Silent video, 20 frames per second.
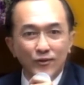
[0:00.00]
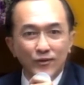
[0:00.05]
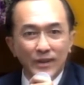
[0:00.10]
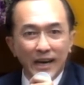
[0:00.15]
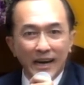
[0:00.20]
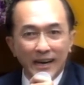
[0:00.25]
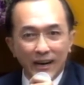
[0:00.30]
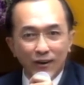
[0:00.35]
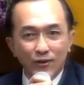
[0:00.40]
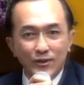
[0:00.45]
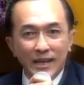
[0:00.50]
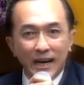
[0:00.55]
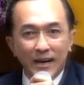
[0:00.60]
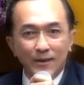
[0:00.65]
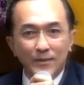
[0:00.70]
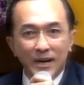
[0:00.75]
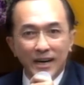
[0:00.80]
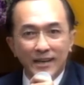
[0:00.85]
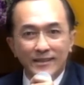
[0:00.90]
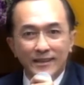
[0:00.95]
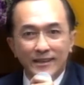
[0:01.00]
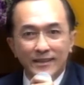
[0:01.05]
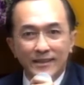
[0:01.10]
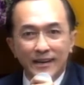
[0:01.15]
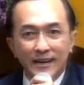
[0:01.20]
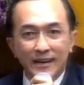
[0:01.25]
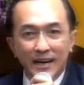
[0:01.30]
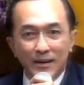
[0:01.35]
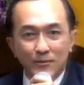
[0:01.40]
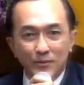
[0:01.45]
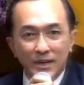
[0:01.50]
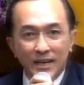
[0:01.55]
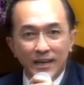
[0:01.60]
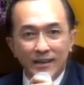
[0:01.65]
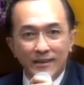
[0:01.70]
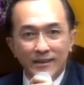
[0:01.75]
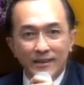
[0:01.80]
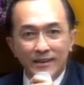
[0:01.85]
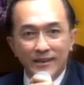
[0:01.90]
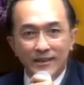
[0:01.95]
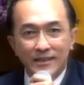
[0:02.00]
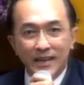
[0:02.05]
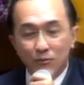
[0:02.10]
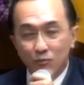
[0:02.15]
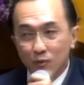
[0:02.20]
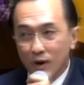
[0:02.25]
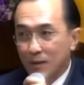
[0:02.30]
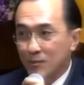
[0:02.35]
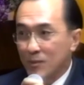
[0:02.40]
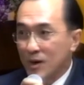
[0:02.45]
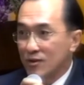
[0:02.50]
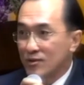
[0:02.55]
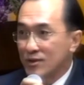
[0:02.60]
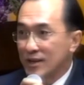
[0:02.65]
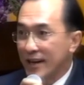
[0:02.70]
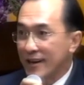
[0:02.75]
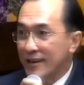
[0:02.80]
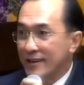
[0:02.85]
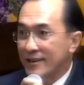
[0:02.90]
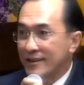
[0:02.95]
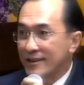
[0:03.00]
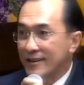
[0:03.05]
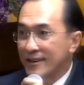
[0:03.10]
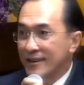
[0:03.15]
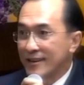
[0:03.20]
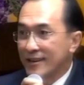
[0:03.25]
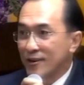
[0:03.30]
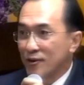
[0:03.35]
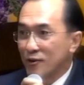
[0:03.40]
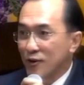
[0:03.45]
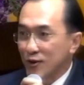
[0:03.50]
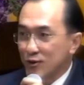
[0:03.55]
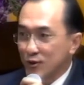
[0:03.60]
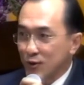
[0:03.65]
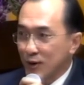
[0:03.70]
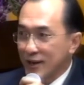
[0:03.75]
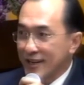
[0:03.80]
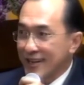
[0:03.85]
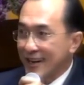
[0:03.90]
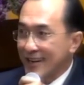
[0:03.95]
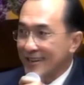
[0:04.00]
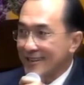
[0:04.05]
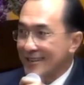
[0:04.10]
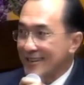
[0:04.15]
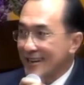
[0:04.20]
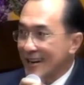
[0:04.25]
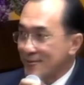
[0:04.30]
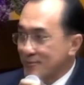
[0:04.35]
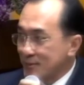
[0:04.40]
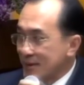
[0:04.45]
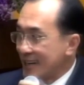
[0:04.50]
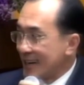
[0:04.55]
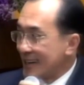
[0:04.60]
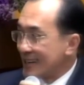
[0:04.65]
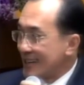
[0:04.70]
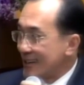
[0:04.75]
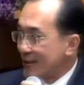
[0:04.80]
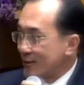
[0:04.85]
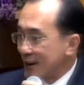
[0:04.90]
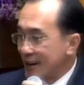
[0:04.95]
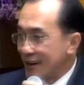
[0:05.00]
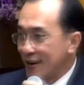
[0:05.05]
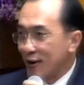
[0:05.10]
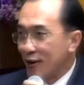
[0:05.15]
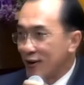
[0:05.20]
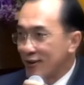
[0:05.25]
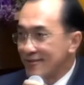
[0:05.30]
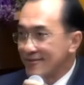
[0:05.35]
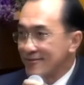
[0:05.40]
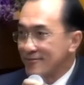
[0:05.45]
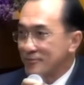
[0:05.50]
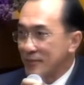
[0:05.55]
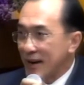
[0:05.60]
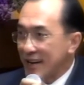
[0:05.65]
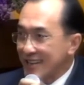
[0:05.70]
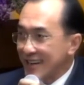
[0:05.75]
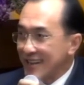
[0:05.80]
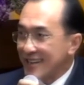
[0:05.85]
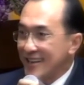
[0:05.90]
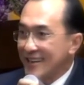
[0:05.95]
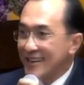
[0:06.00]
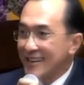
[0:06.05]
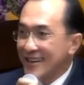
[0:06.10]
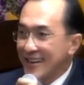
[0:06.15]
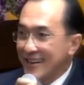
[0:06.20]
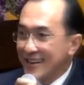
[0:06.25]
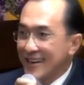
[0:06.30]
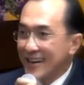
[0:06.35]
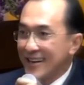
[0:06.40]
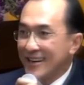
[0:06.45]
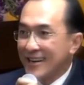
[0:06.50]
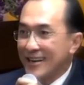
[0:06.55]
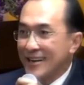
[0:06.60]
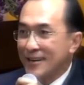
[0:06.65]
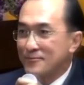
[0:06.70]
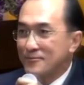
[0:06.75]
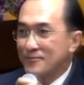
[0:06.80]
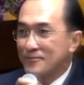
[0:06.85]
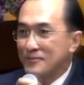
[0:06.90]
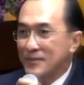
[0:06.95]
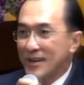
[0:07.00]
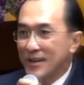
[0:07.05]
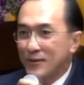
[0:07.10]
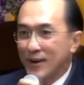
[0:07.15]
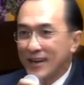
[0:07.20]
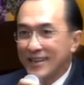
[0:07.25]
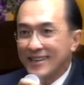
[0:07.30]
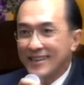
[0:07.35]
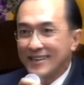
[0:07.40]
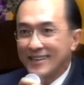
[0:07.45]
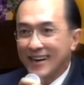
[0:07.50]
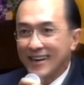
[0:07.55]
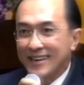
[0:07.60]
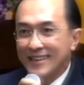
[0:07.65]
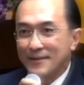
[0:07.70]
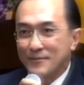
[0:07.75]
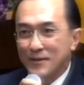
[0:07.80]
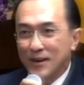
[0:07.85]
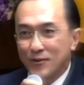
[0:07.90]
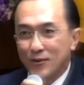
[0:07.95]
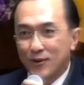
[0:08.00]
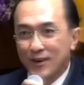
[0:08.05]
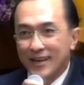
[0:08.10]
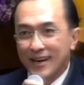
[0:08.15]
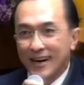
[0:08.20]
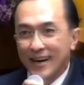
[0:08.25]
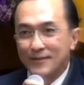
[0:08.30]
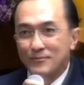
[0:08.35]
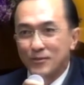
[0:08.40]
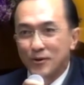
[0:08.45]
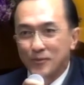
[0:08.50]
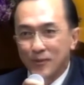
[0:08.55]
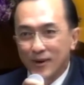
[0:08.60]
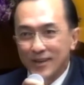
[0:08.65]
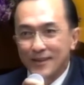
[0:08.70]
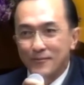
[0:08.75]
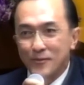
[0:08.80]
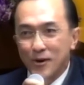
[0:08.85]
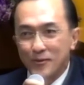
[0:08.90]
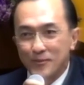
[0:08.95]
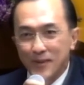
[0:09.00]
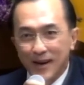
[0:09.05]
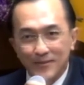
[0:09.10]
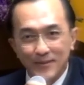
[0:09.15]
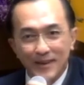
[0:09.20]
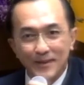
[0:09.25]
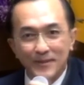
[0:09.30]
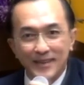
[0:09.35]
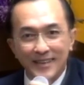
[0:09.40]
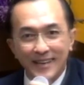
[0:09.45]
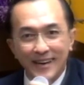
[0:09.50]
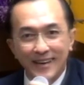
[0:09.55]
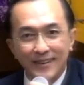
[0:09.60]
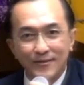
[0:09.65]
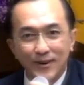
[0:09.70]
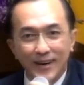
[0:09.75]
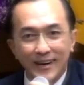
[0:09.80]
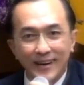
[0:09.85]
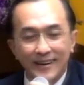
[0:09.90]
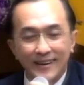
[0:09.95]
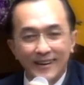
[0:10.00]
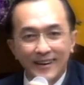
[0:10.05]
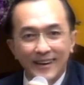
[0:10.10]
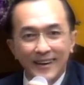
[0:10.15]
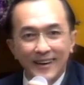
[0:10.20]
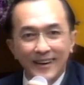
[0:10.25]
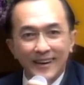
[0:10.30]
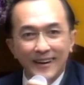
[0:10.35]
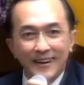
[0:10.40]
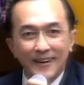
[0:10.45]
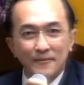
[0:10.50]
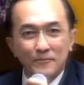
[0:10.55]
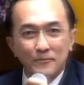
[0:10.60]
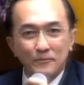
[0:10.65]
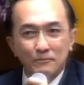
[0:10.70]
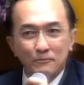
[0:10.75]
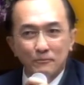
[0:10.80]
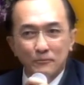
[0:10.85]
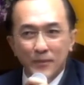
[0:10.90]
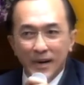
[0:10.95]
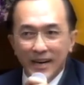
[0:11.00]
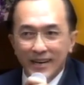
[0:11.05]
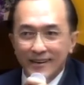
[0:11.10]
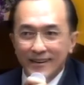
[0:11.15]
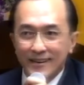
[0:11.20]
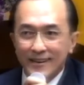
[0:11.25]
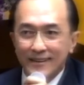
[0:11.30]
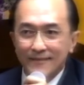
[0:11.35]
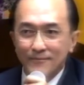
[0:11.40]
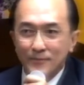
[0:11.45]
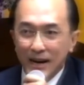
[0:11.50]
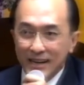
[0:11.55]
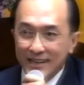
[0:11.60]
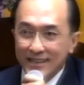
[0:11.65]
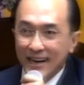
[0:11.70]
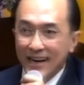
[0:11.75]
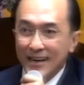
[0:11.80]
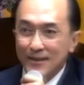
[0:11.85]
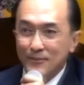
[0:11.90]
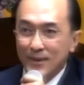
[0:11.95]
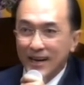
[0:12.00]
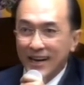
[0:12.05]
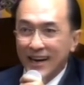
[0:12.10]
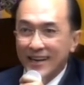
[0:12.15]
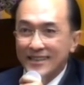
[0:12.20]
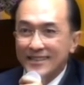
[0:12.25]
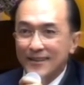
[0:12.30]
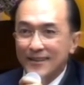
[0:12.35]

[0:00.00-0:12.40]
ถ้าเราสามารถที่จะขับเคลื่อนหรือทำความเข้าใจ ก็ช่วยกันขับเคลื่อนหรือว่าร้องไปอย่างนี้เรื่อยๆล่ะครับ มีเวทีไหนที่ไปคุยได้ ผมก็จะบอกแบบนี้เหมือนกันว่ามันบางอย่างมันล้าส